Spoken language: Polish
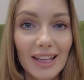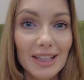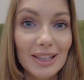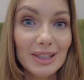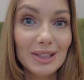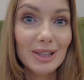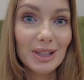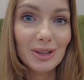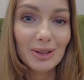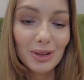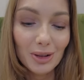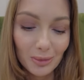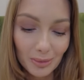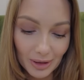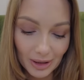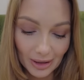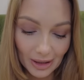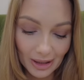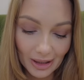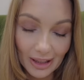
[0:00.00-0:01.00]
Hej, dzień
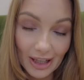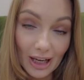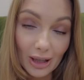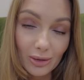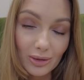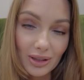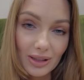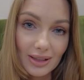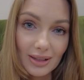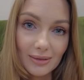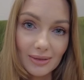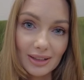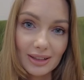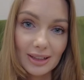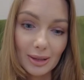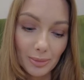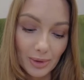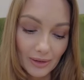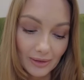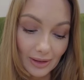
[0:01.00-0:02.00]
dobry. Ja już jestem tak
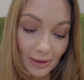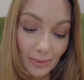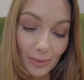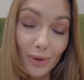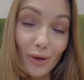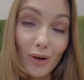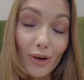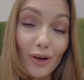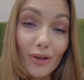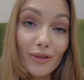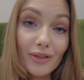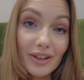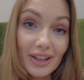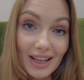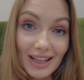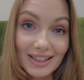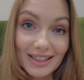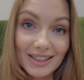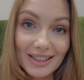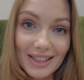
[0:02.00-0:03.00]
naprawdę po
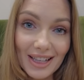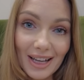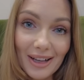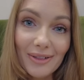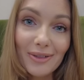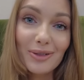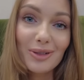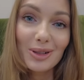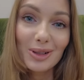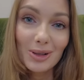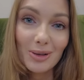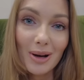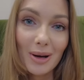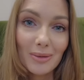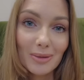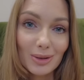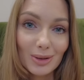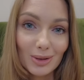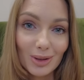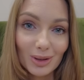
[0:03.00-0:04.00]
wyjeździe,
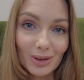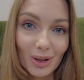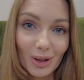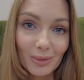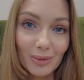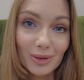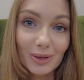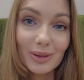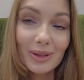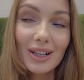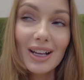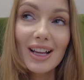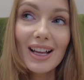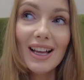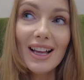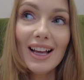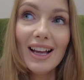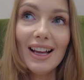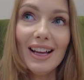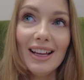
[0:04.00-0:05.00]
wróciłam już do domu.
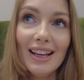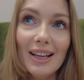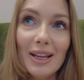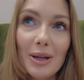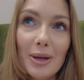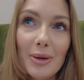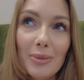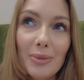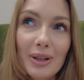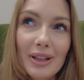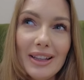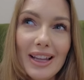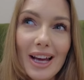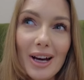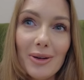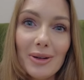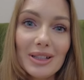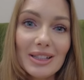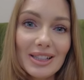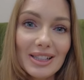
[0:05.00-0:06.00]
E,
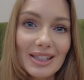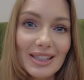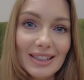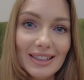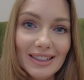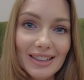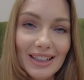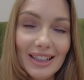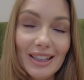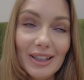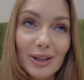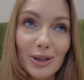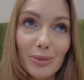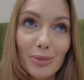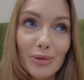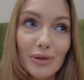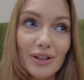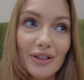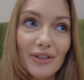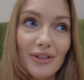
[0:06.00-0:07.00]
minęły trzy dni i to
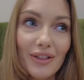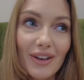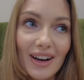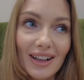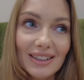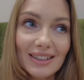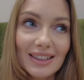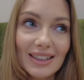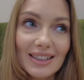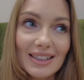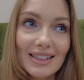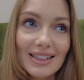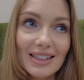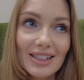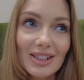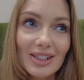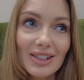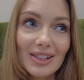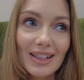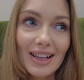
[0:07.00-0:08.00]
były
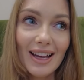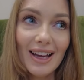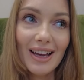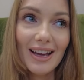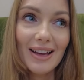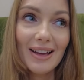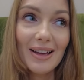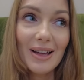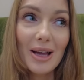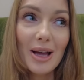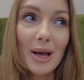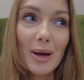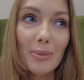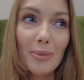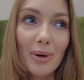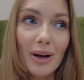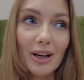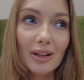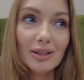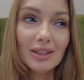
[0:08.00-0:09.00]
fantastyczne,
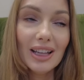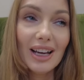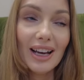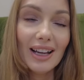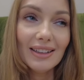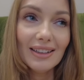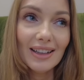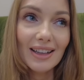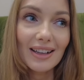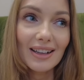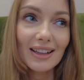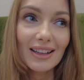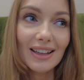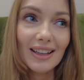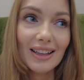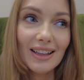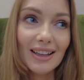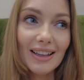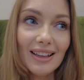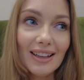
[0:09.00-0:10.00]
pełne
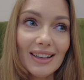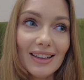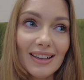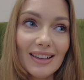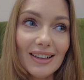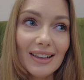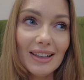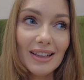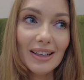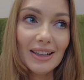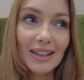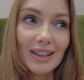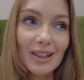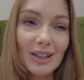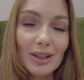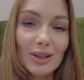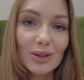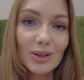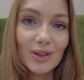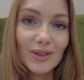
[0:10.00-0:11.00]
energii e,
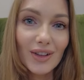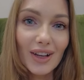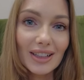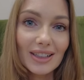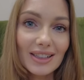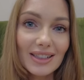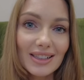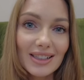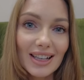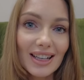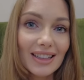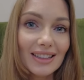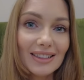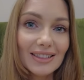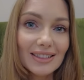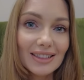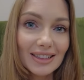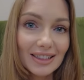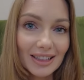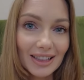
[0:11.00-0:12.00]
i
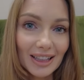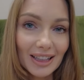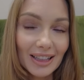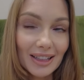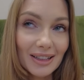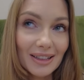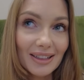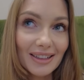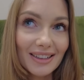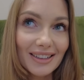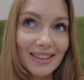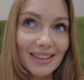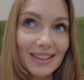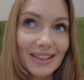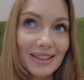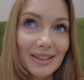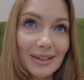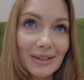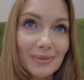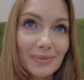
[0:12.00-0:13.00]
doświadczeń dni.
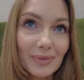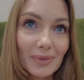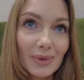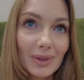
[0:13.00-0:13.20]
E,